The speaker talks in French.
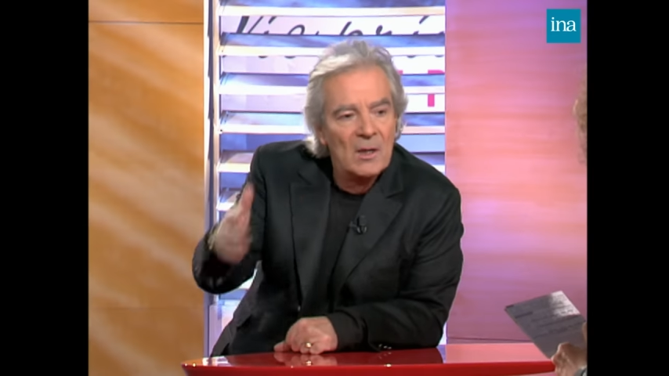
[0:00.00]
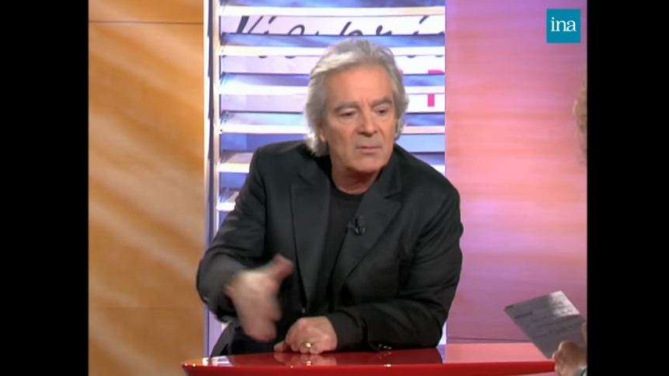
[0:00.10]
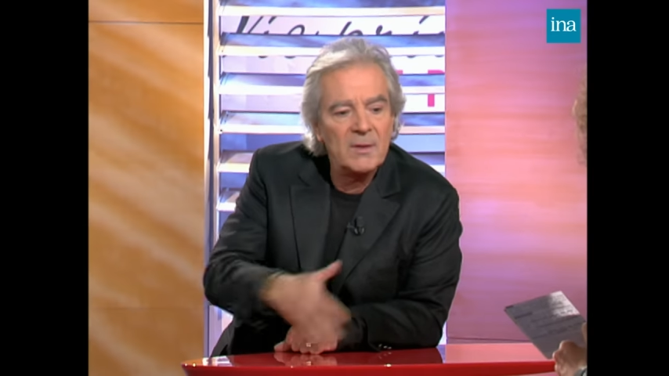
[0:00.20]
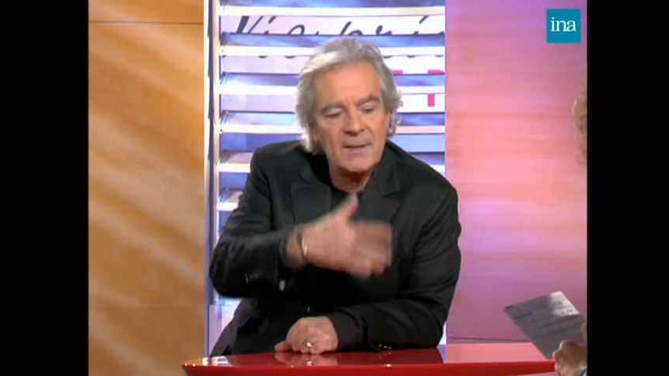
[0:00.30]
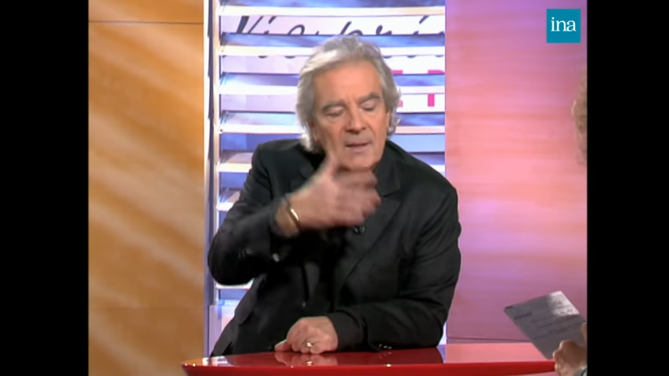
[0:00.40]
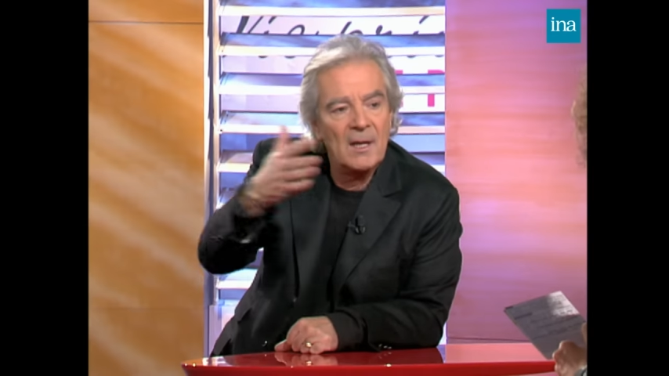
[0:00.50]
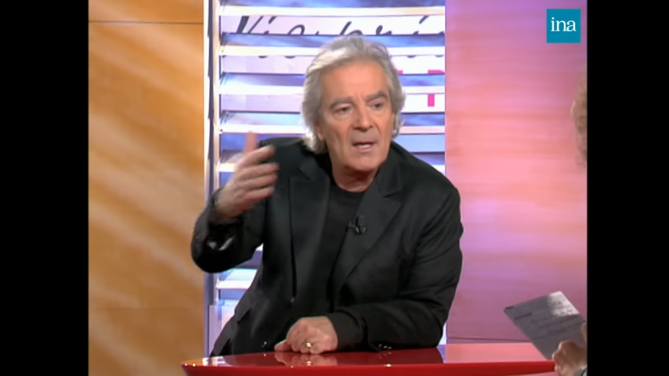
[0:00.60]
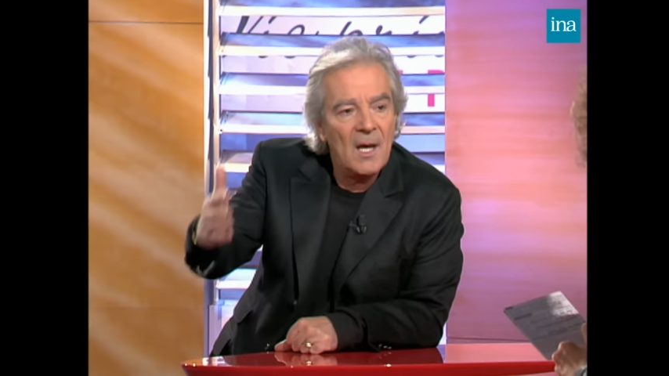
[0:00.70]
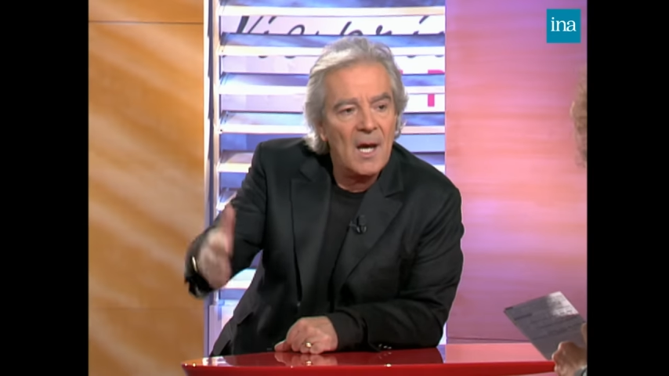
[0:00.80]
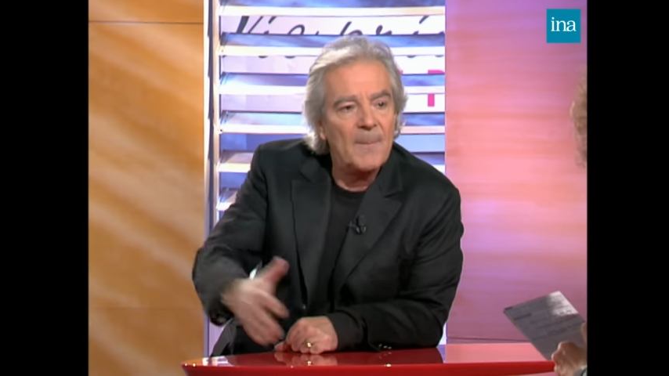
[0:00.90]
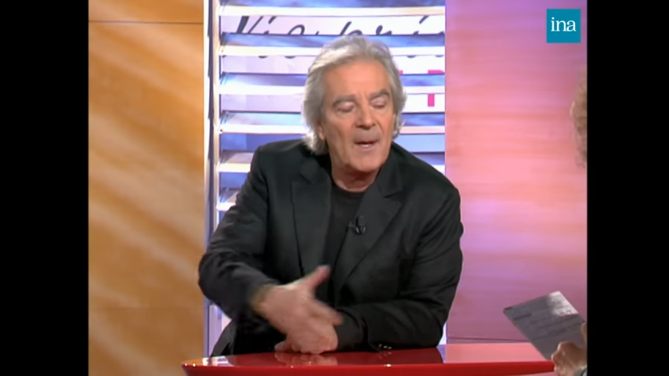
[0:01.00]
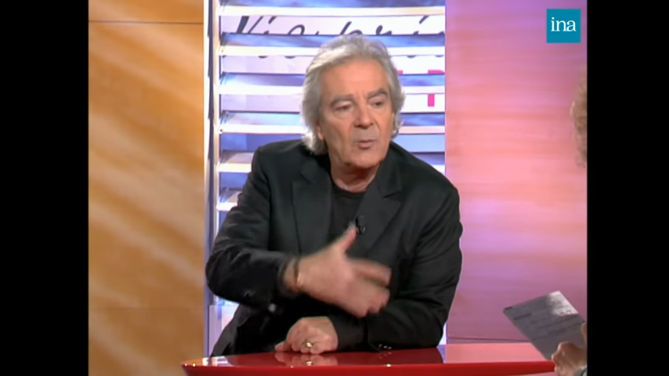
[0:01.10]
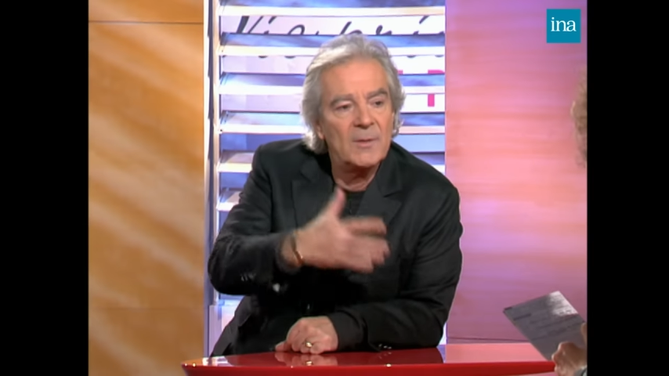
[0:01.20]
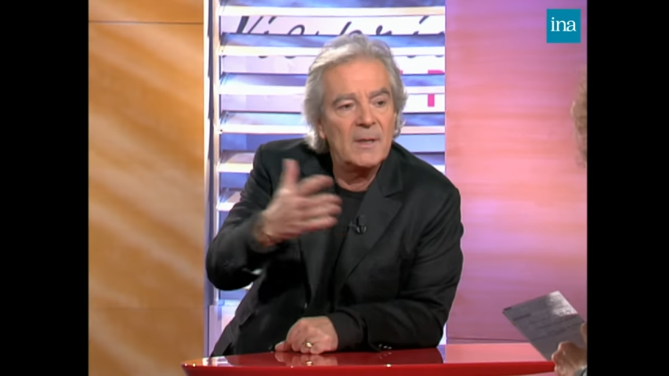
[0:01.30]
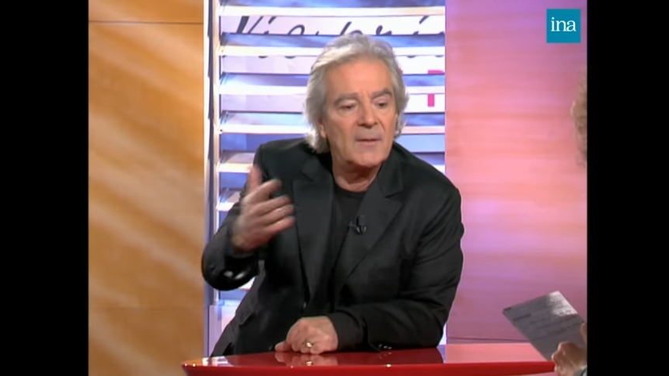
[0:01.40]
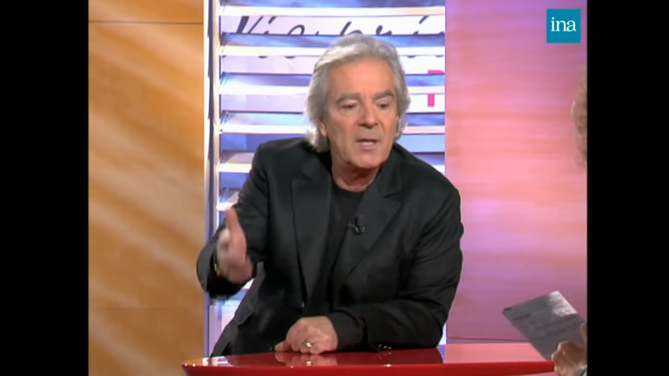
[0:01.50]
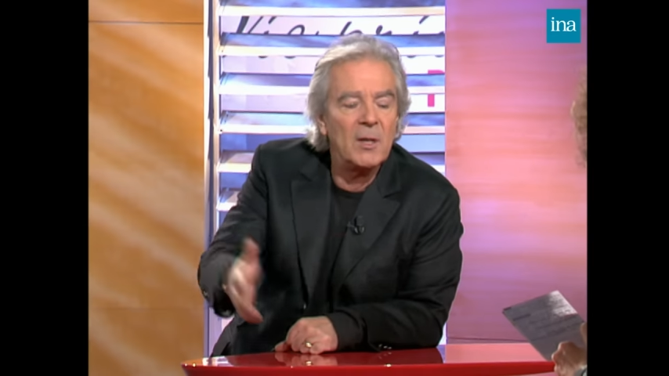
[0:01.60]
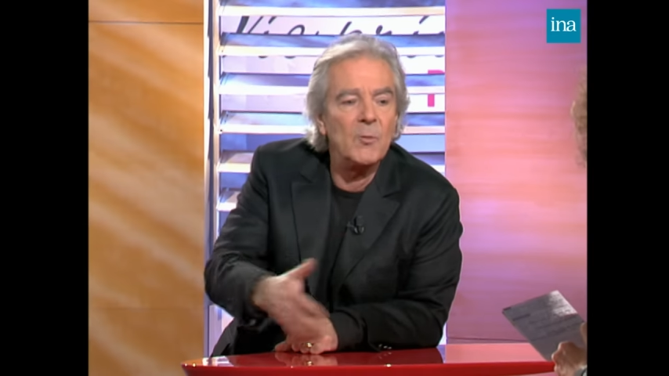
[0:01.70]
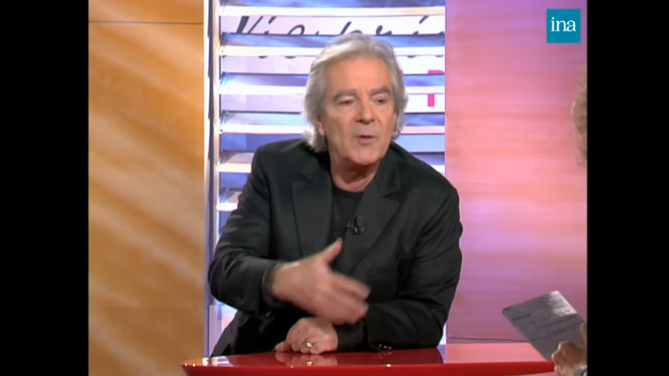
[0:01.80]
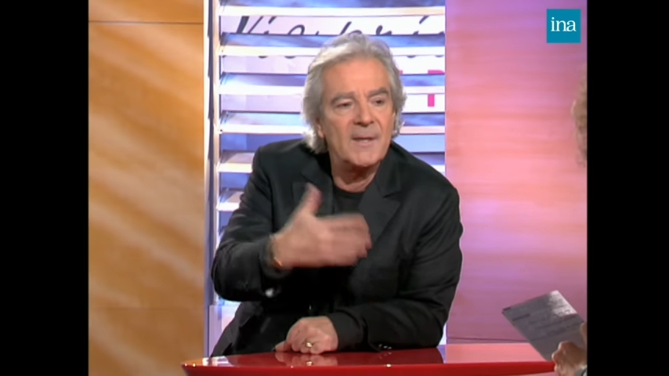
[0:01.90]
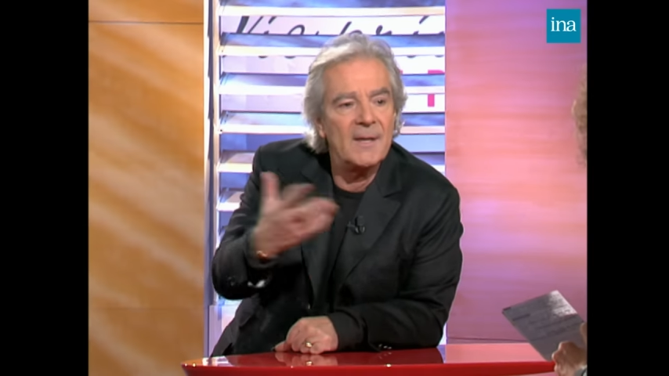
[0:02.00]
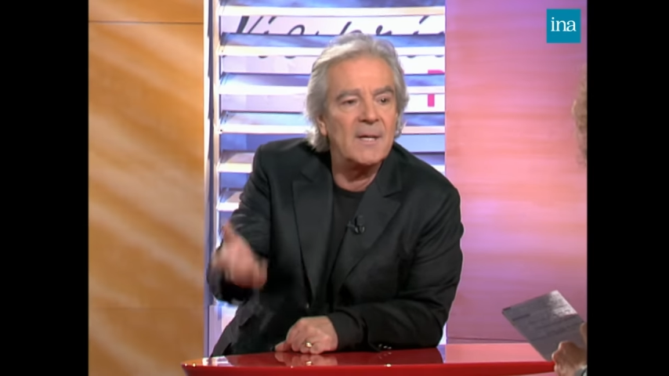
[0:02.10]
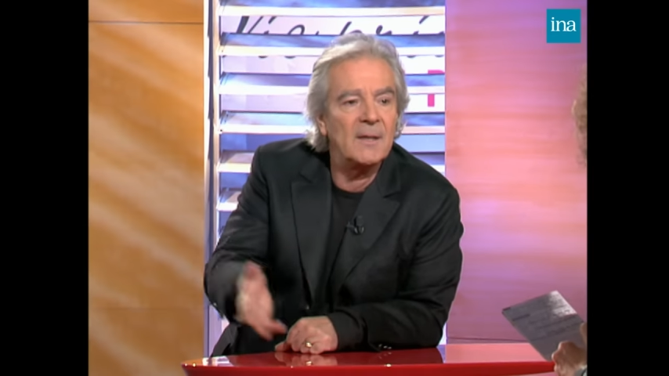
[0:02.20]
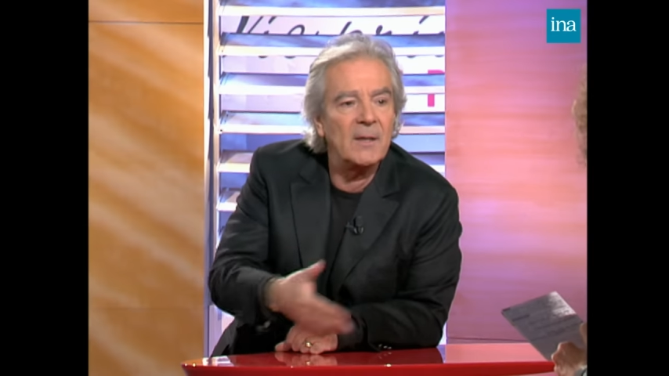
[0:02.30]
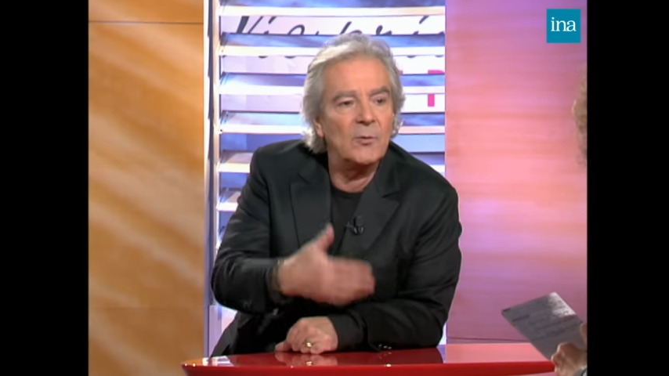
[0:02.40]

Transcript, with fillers: Tout ça, c'est un, parcours. C'est comme une scène qui a été